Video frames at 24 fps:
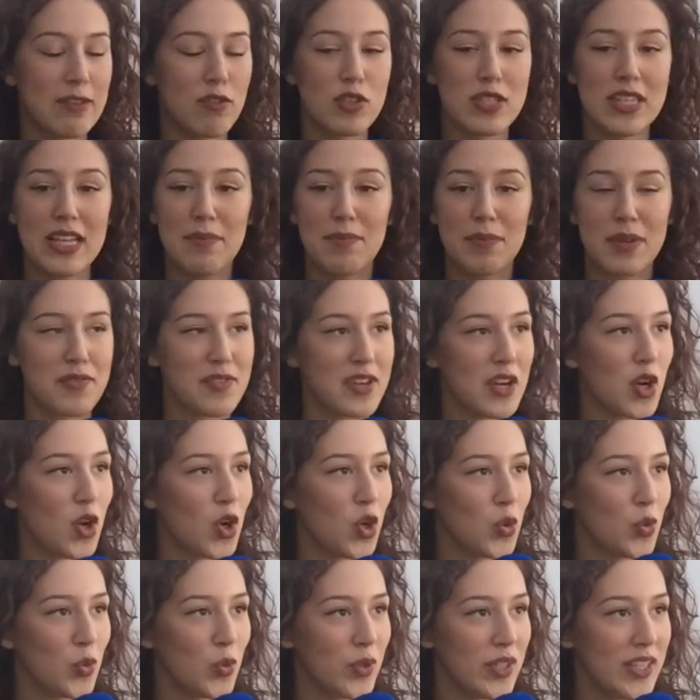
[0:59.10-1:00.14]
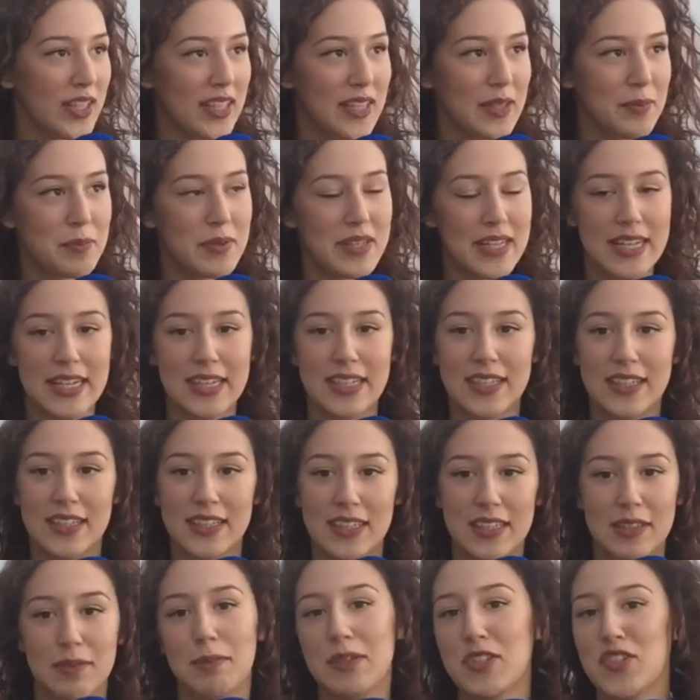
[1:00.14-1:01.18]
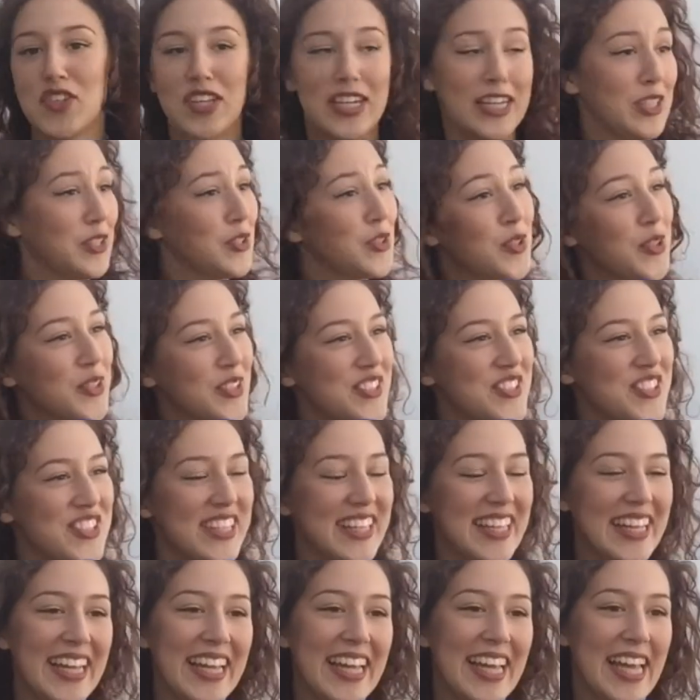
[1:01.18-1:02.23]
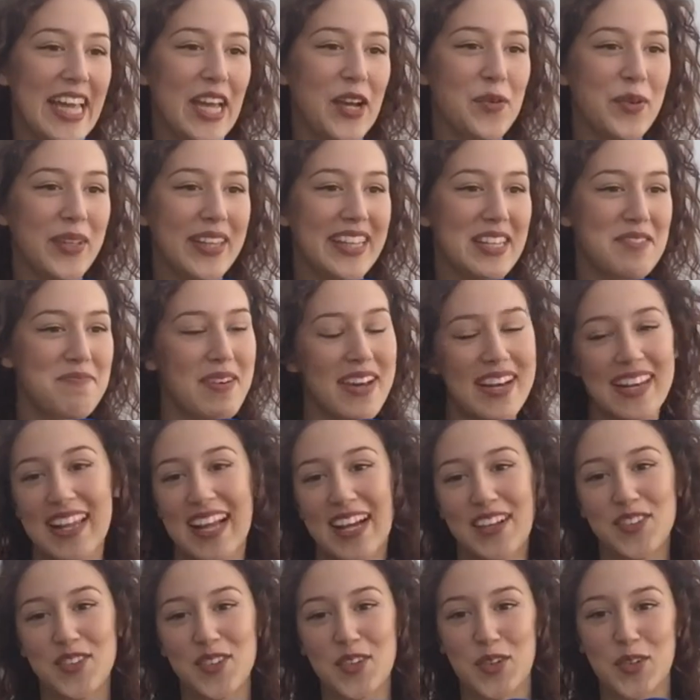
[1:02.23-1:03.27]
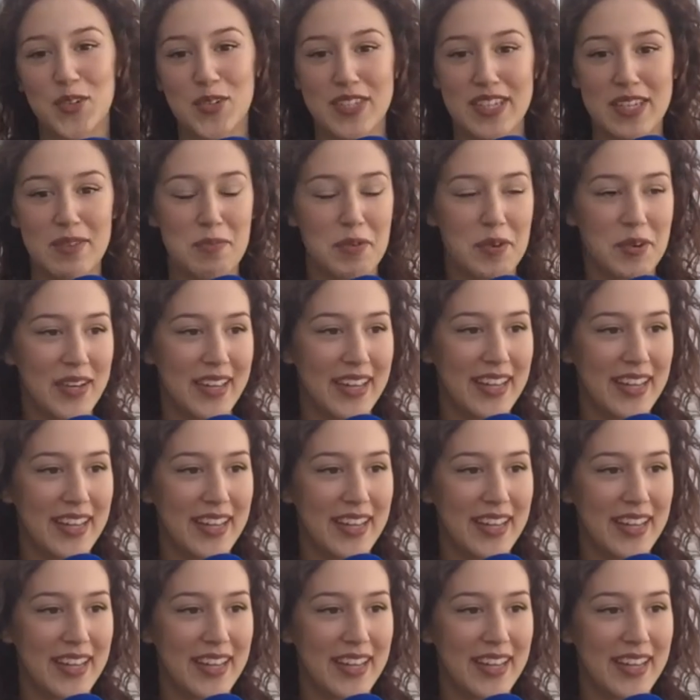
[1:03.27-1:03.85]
sempre a fianco a lui per eh, mangiare il dolce e quindi parlando così poi